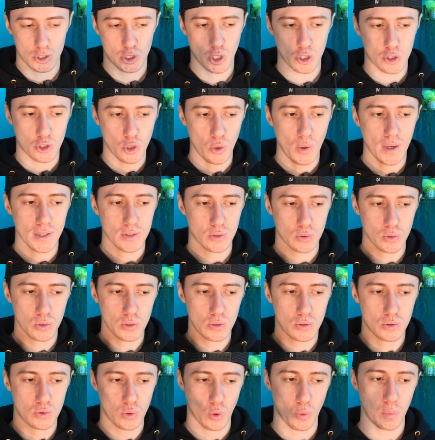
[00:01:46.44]
j'entends un
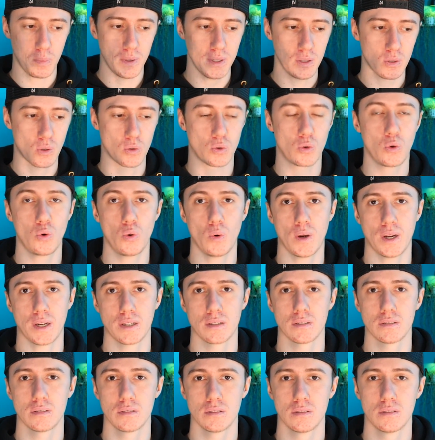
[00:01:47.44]
truc tomber dans le couloir.
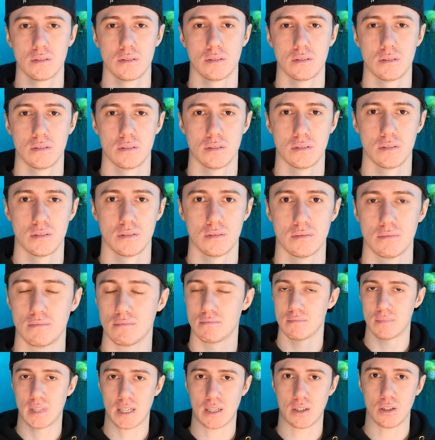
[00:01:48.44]

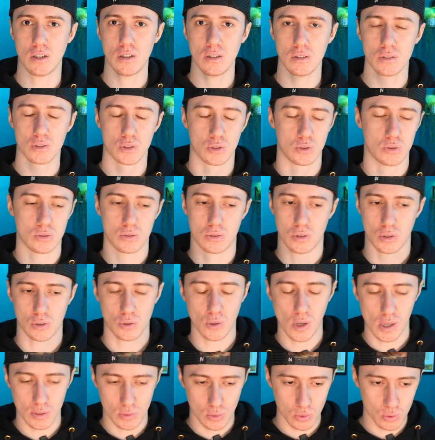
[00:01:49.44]
D'accord,
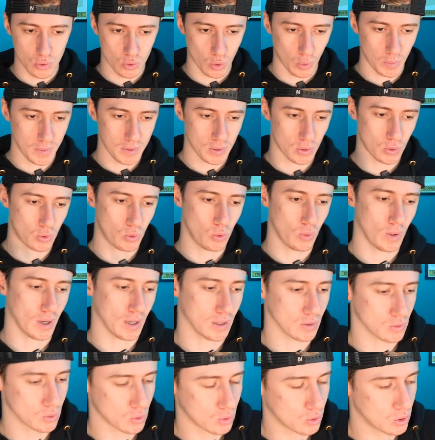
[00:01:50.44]
j'entends un truc tomber dans le
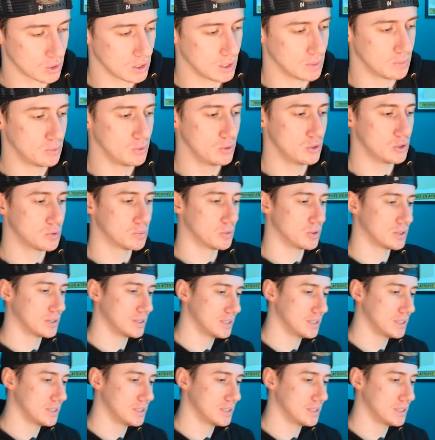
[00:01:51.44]
couloir. Donc au début, je me